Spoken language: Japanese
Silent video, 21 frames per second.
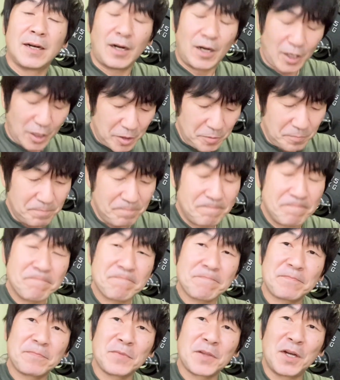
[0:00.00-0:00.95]
はい
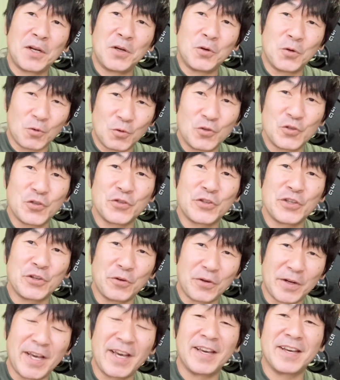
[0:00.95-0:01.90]
60
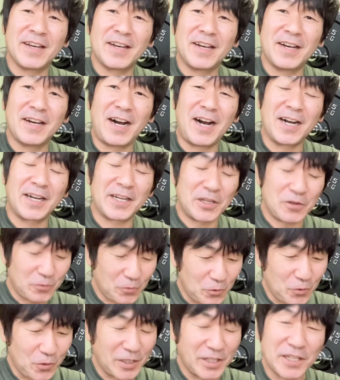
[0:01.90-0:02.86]
キロね上げる
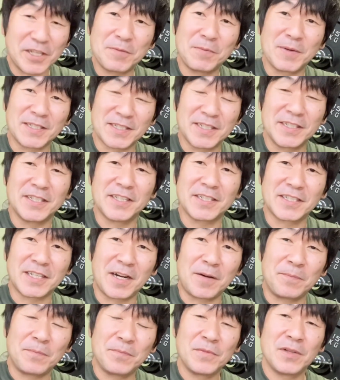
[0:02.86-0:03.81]
ことができませんでし
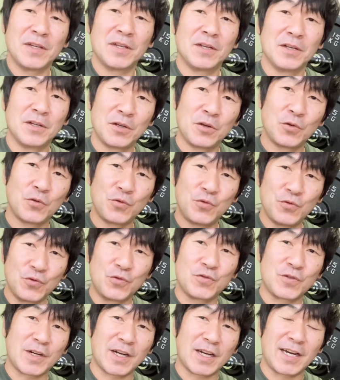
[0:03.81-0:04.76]
た
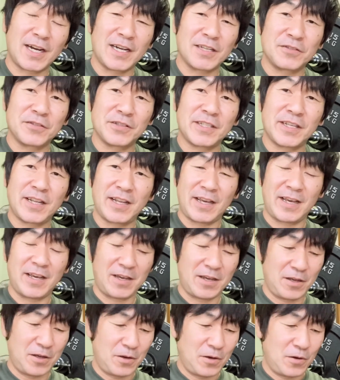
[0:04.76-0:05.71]
フックから外してね
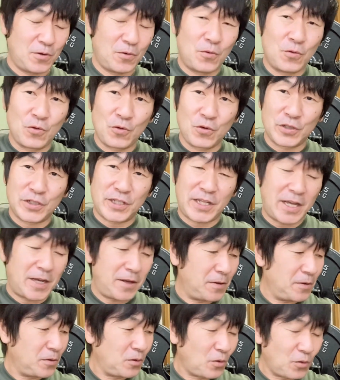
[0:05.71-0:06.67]
下ろし
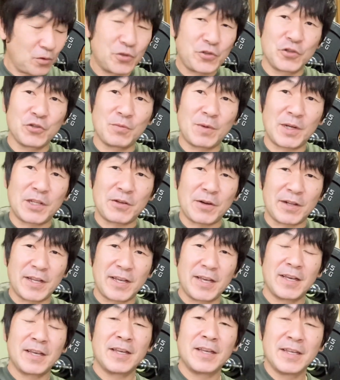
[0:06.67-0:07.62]
て途中までは
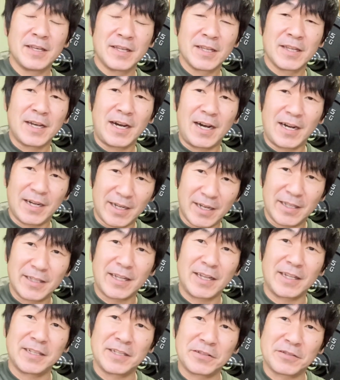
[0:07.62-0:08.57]
ね上げれ
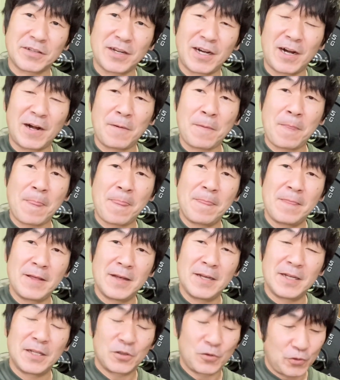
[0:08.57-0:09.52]
たんですが
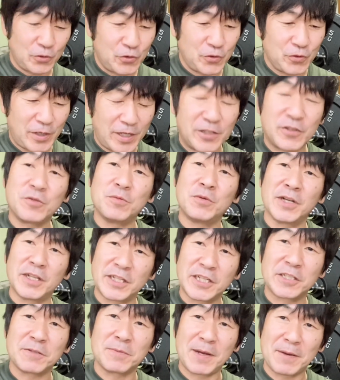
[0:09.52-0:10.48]
途中ね潰れ
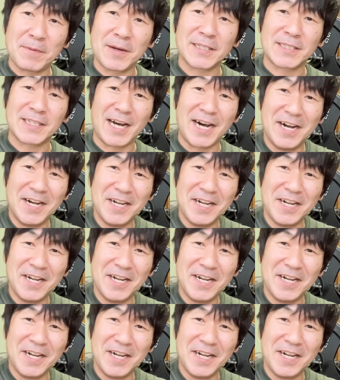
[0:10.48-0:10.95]
てしまいました